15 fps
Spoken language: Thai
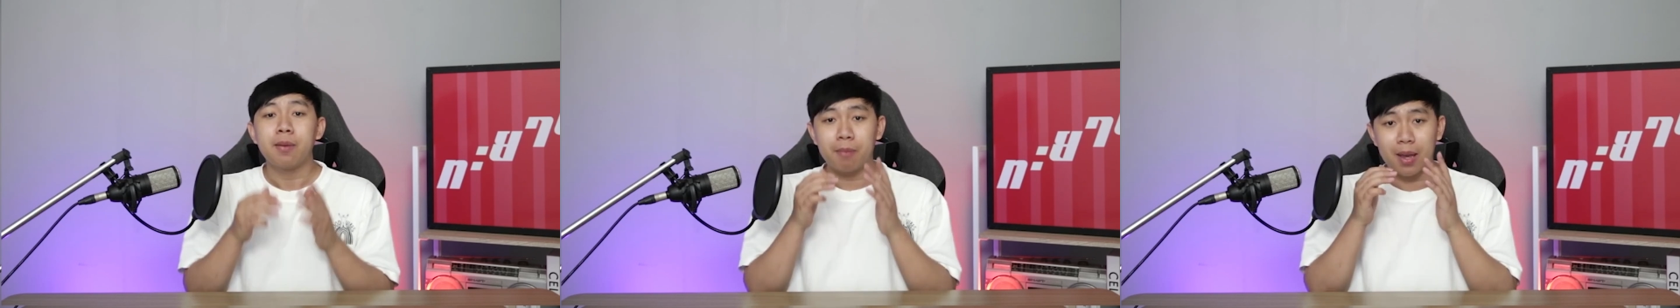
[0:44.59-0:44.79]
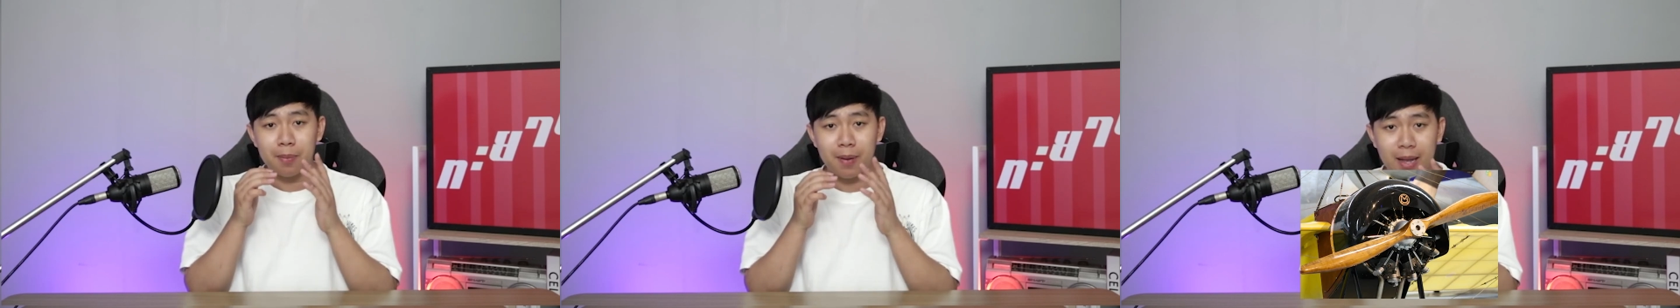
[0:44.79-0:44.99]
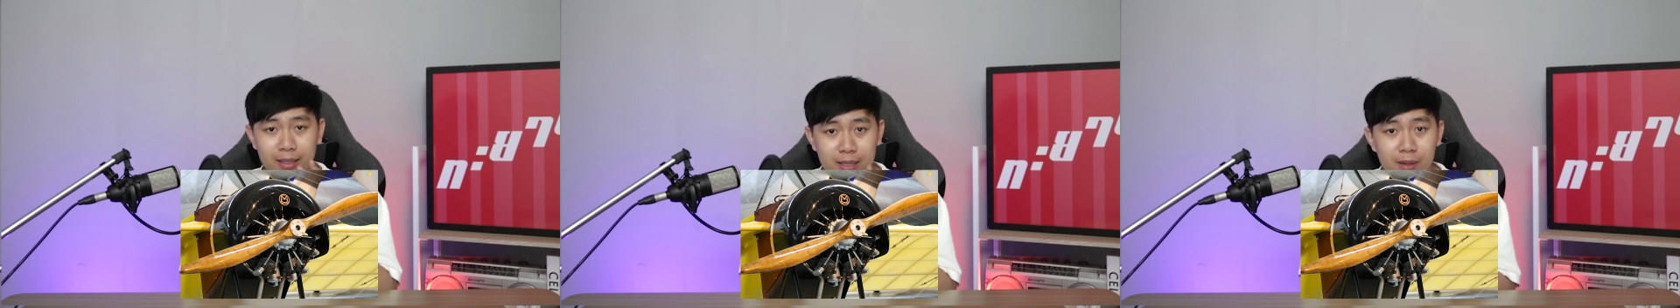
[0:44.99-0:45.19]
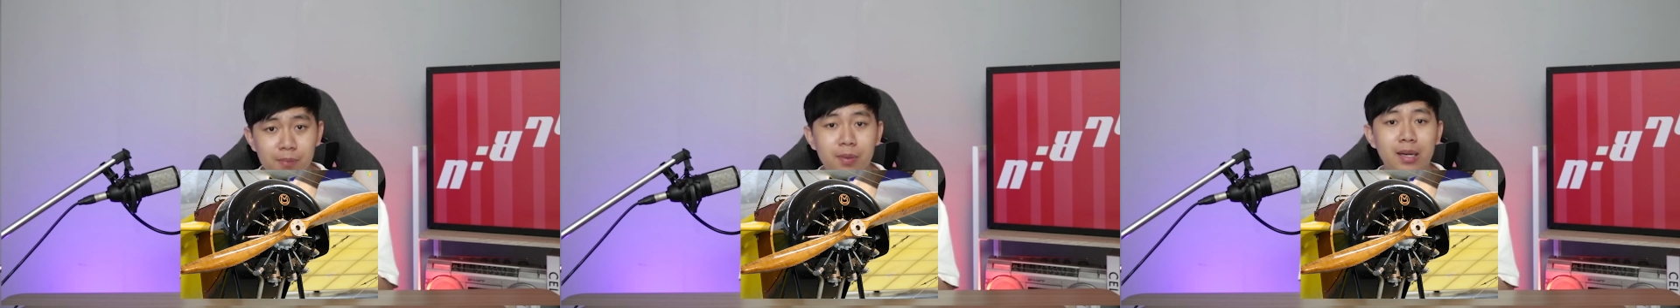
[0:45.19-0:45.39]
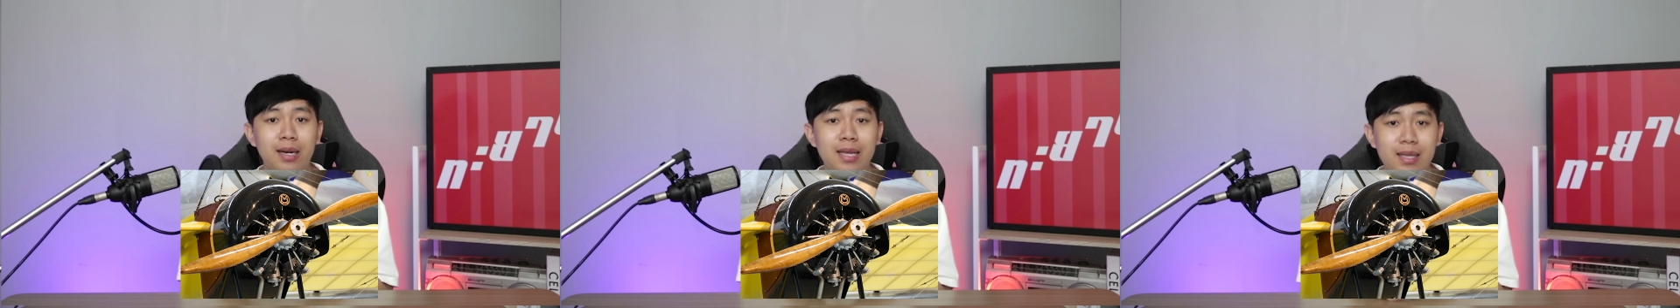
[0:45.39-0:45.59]
ใบพัดเครื่อง
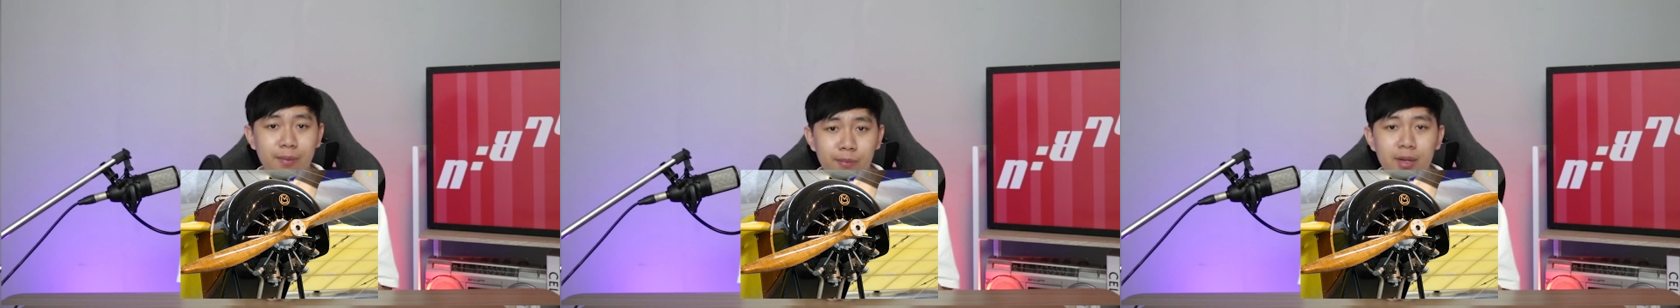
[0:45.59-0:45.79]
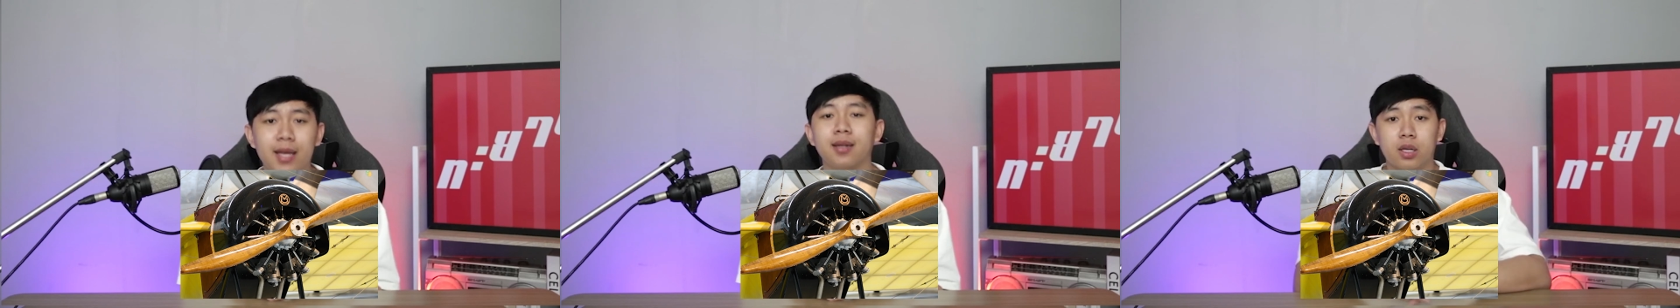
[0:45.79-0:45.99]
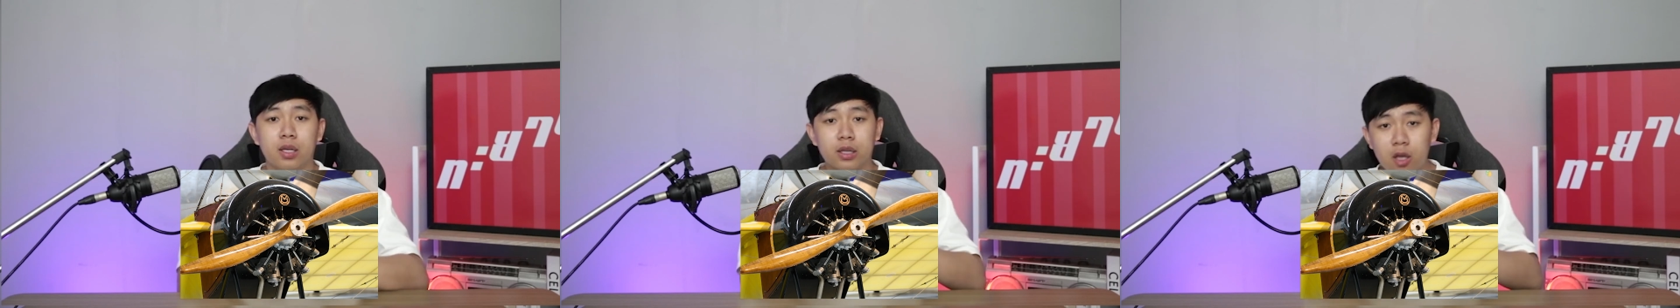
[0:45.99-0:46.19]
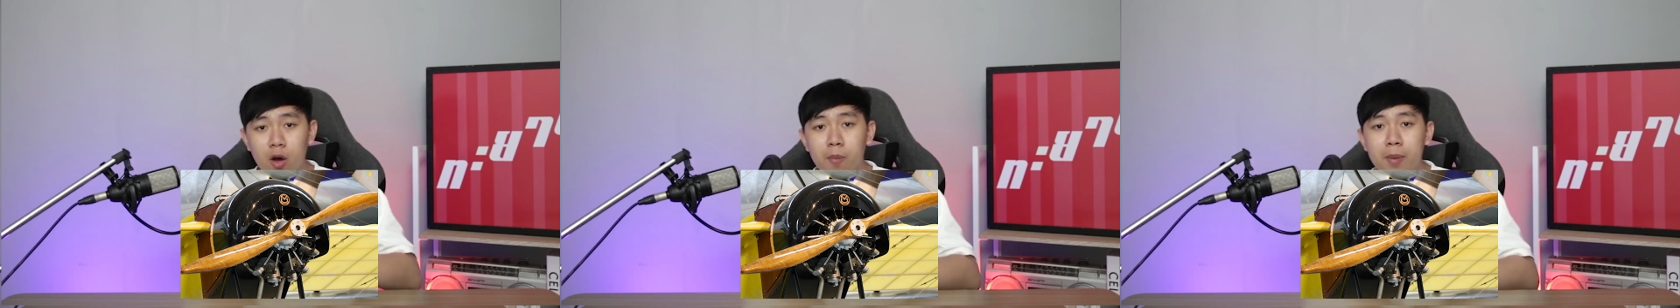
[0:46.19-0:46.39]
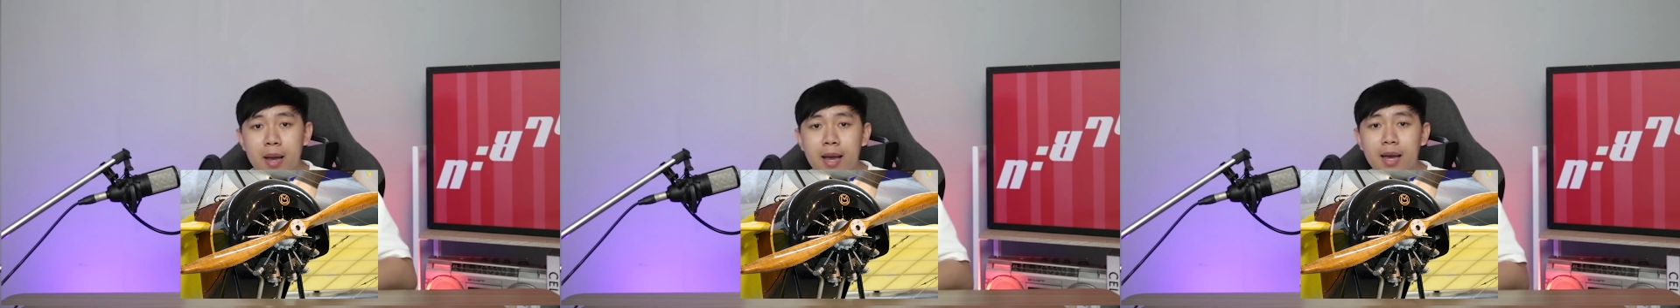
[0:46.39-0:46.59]
บินได้สำเร็จต่อ
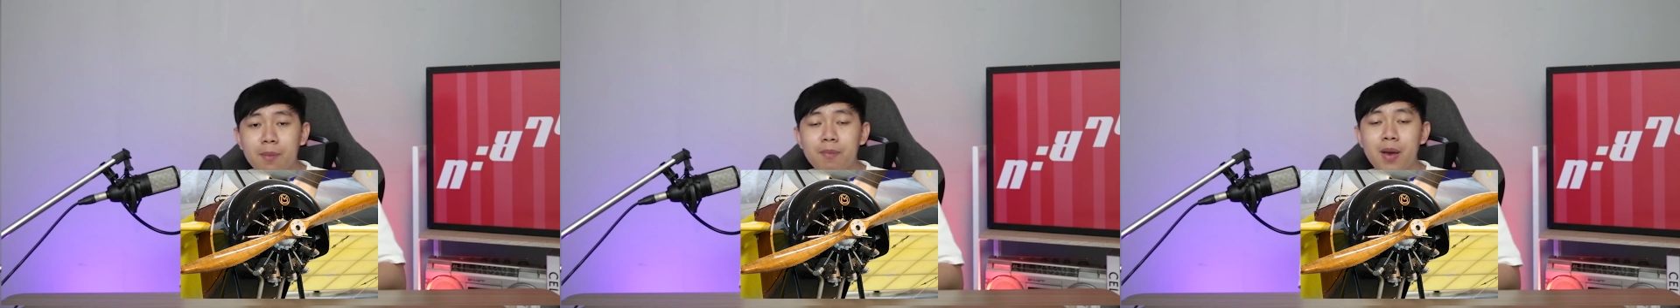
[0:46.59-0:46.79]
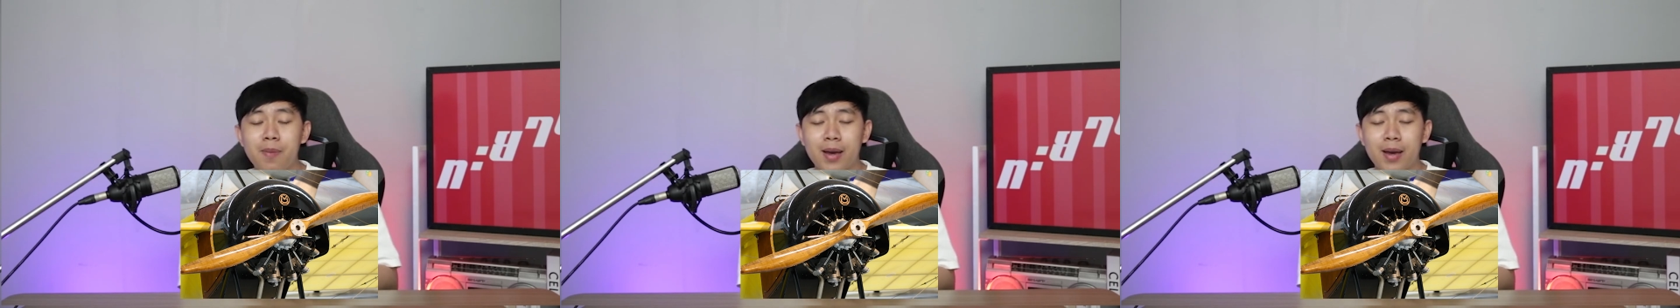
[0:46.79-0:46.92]
มาครับใบ